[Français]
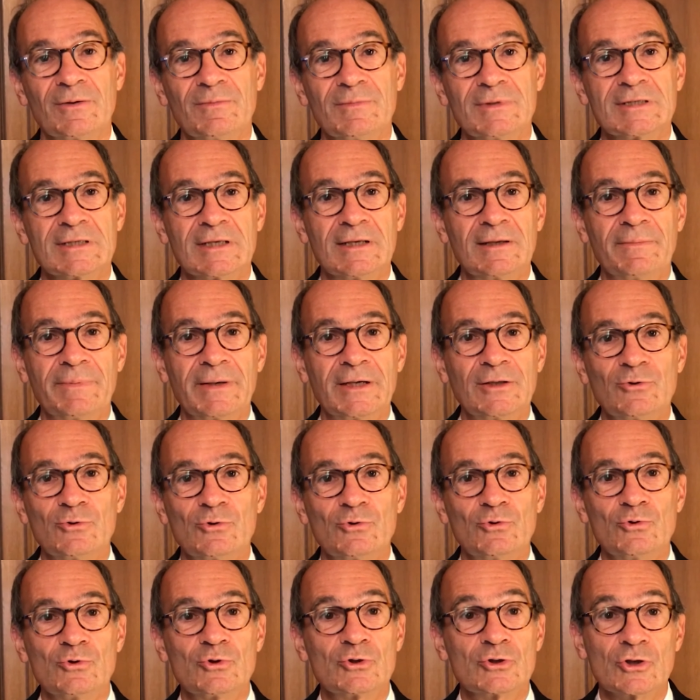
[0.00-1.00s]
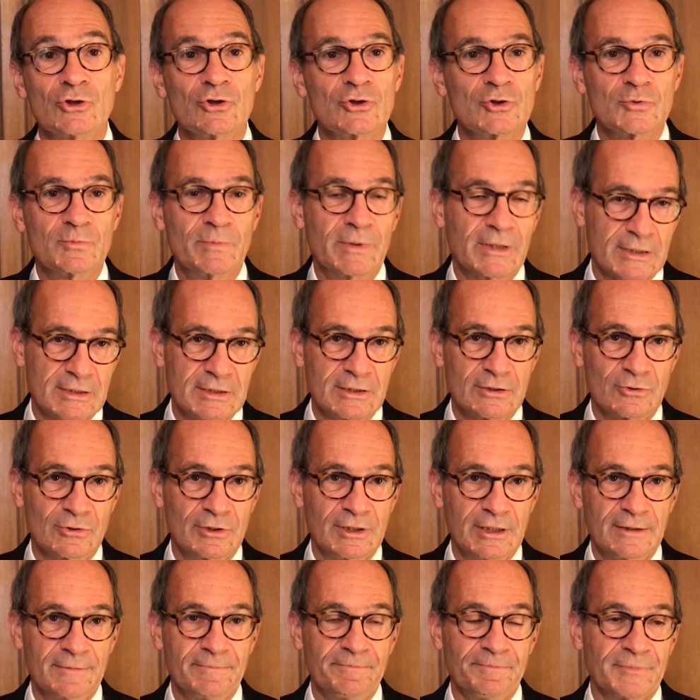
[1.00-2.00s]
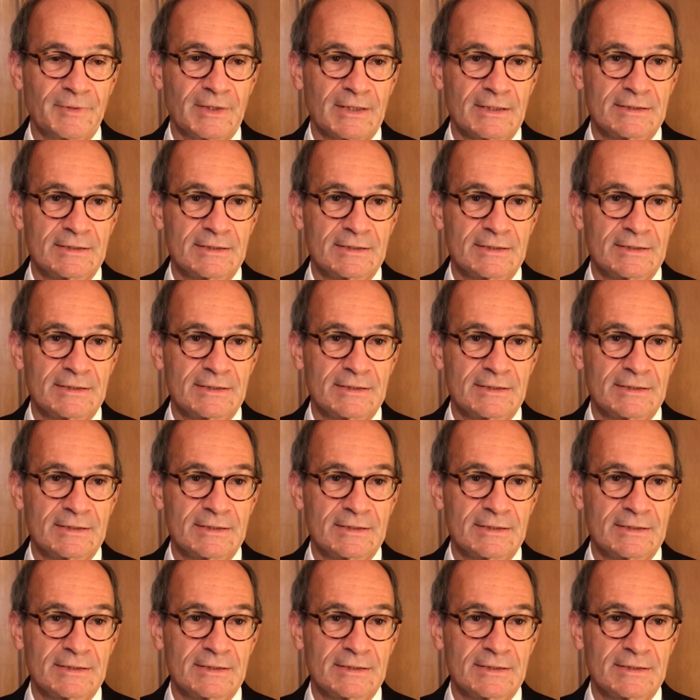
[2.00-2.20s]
mais ça n'a pas de, de, sens particulier.